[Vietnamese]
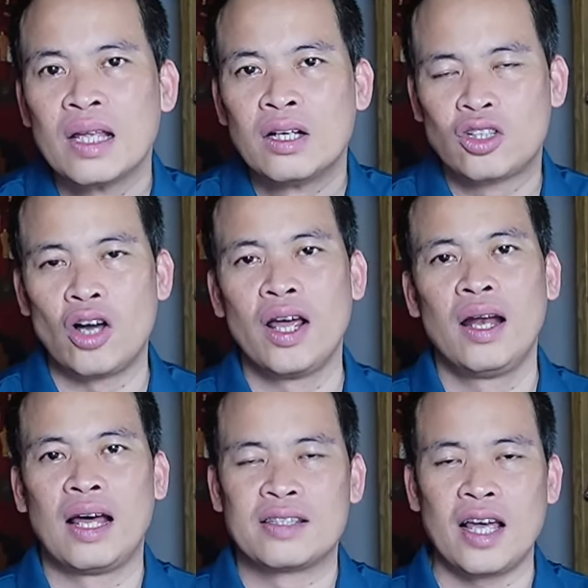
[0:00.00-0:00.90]
Cho nên
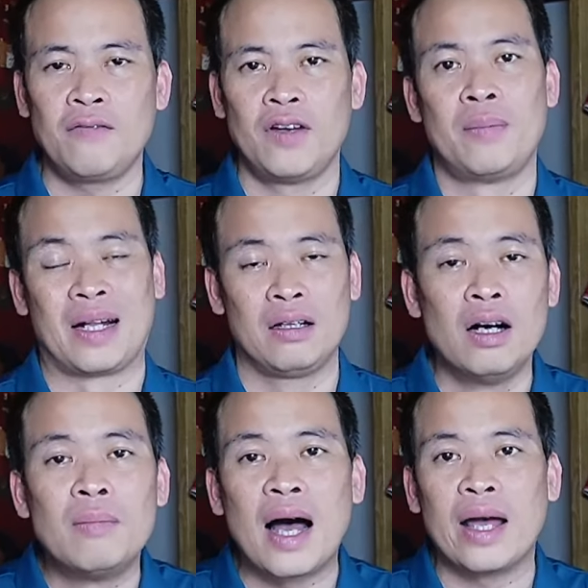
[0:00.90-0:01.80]
là xét về mặt
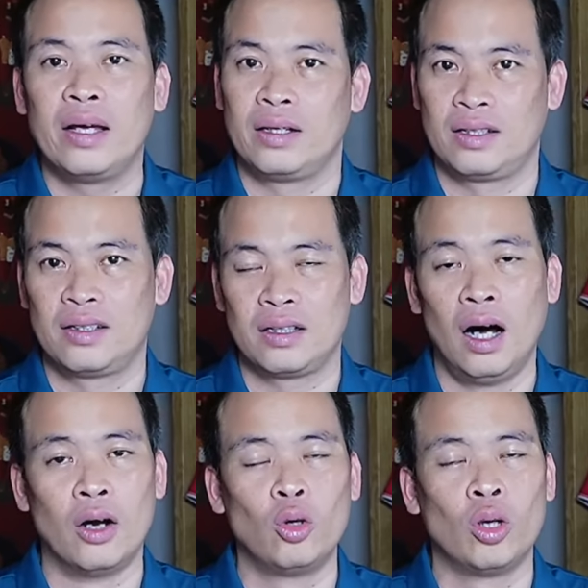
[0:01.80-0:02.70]
thương mại
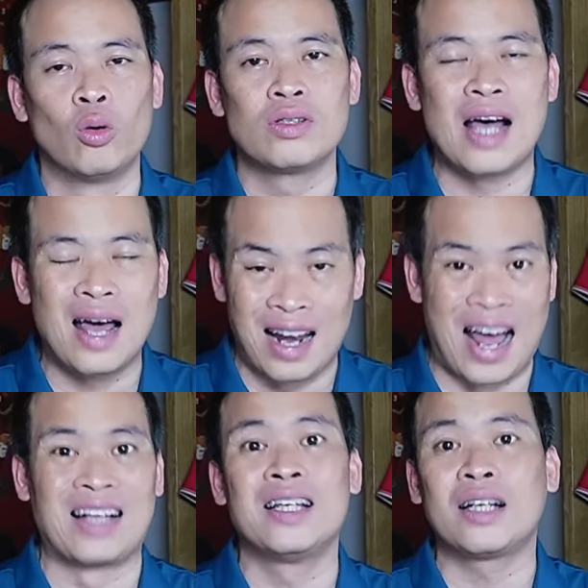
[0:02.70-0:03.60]
ở đội tuyển quốc gia
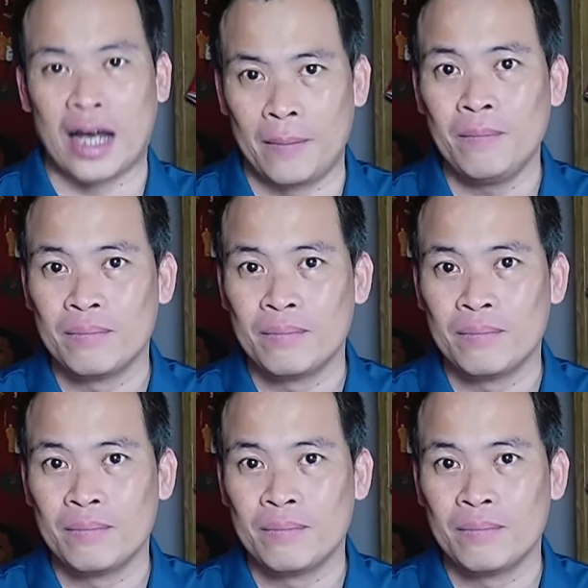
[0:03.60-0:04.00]
là rất kém.